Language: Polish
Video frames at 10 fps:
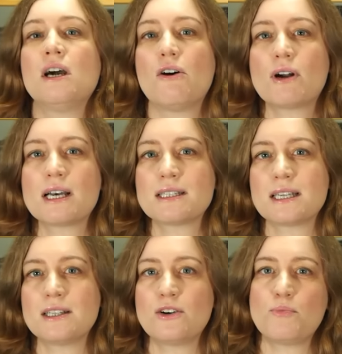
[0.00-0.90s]

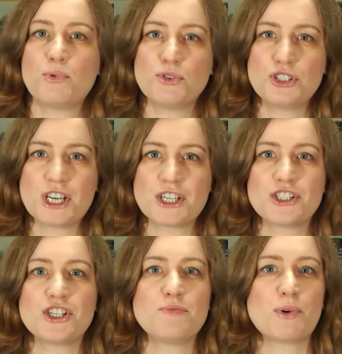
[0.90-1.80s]
okazję do pójścia
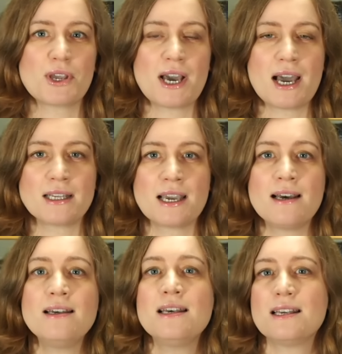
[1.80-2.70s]
gdzieś, pojechania